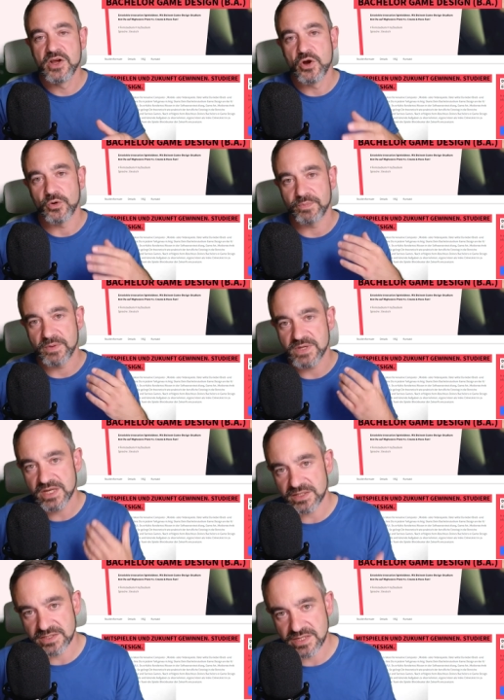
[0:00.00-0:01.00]
Und bei mir
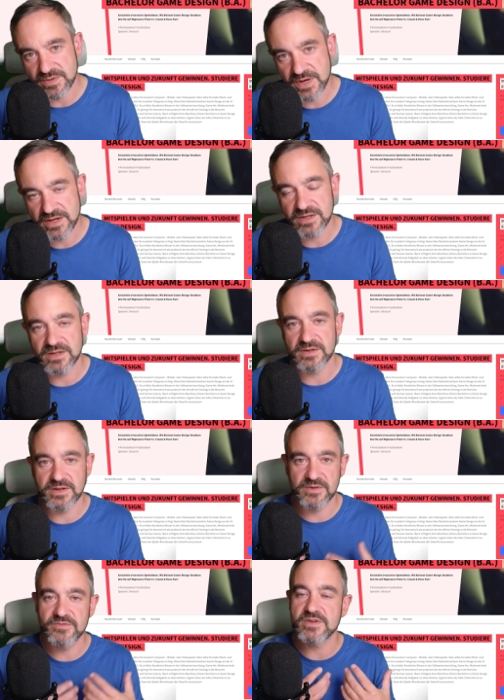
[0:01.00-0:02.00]
hat es immer äh,
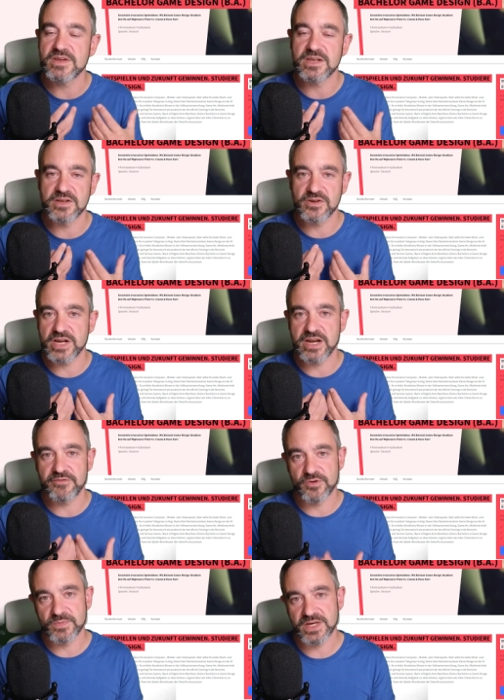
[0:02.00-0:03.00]
irgendwie in irgendeiner
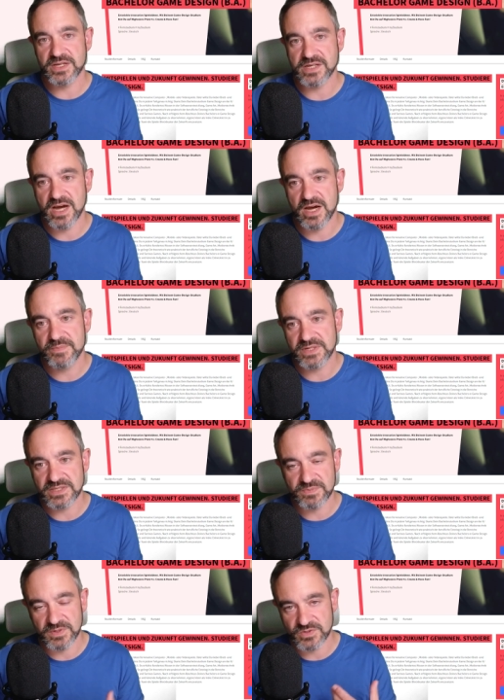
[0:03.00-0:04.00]
Form daran gehapert,
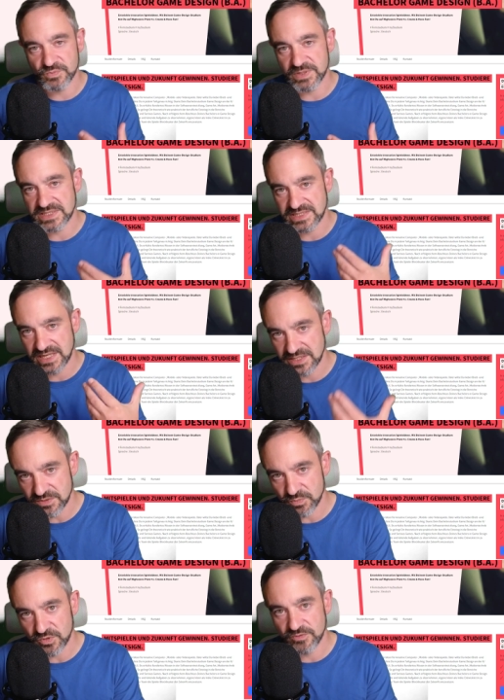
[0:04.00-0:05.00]
dass man zur
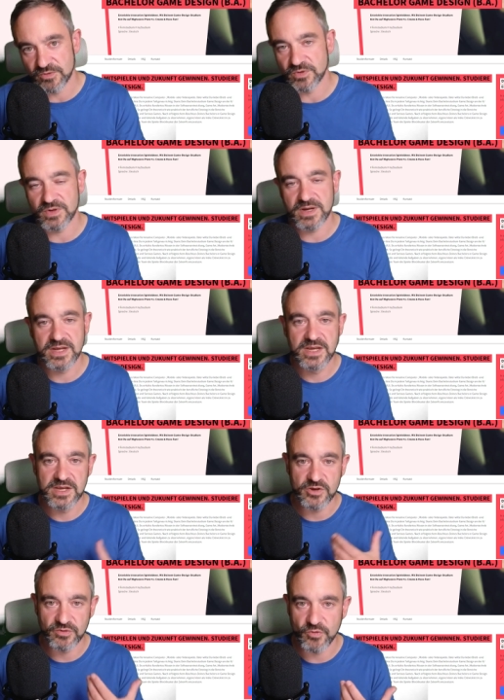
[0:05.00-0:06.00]
Präsenzprüfung
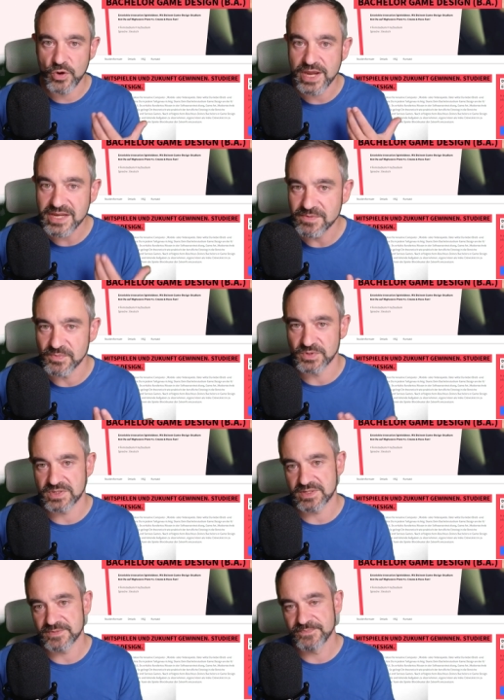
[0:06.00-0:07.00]
irgendwo hin
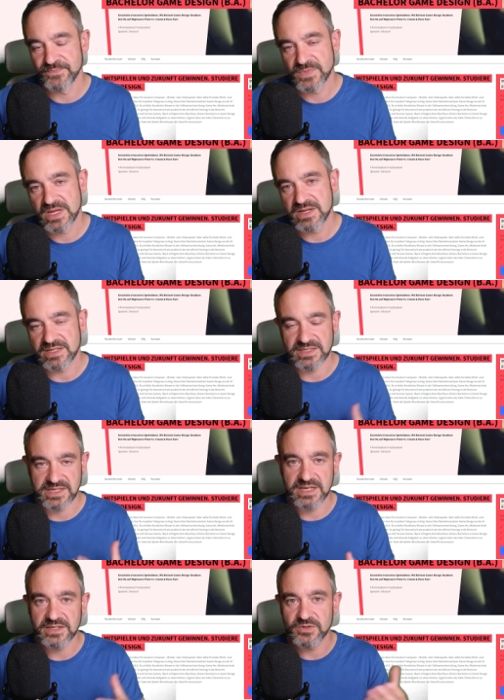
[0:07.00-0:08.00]
musste. Das
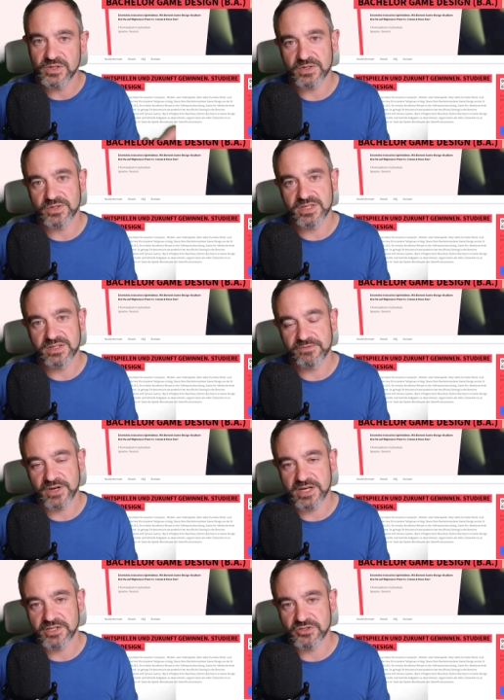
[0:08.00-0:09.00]
geht natürlich auch hier in den
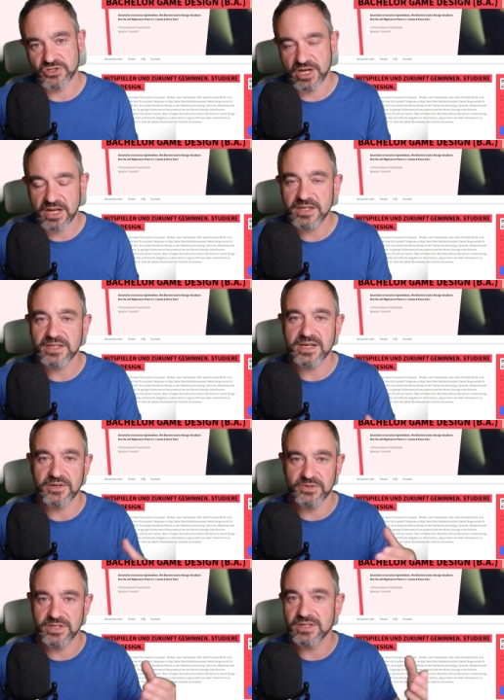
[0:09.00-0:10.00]
Vereinigten Staaten. Ich kann
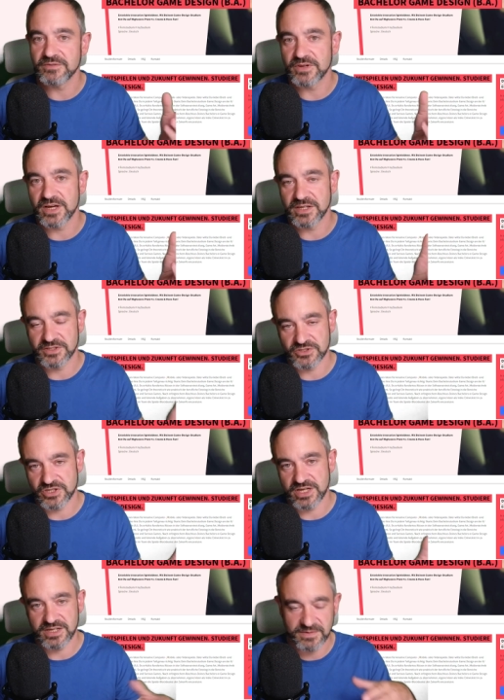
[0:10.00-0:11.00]
auch hier in den Vereinigten
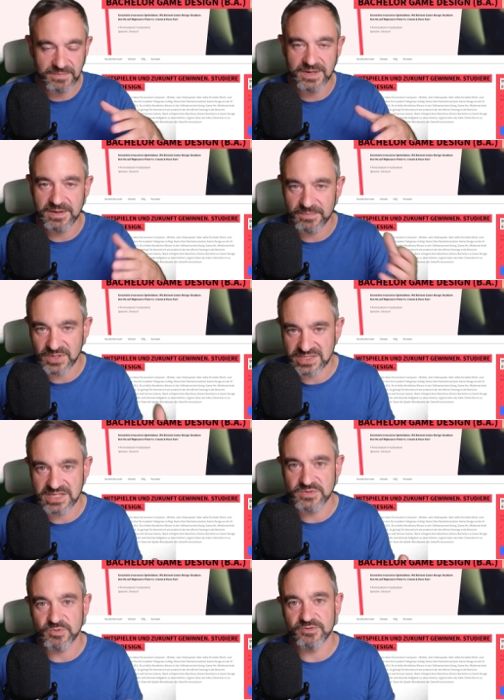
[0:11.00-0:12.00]
Staaten ähm,
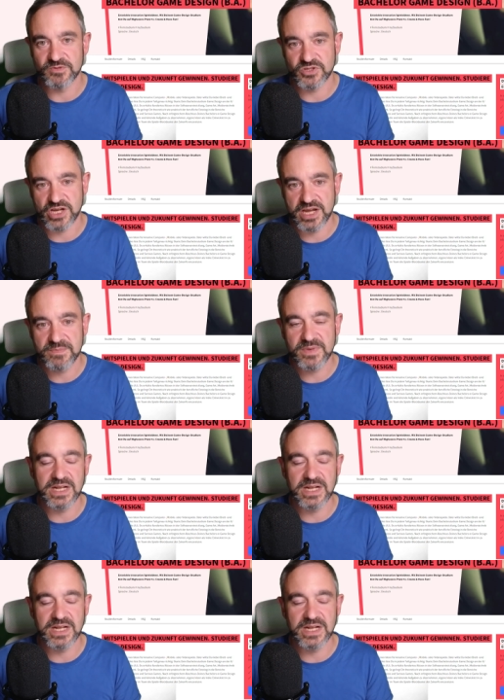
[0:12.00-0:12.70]
Präsenzprüfung schreiben.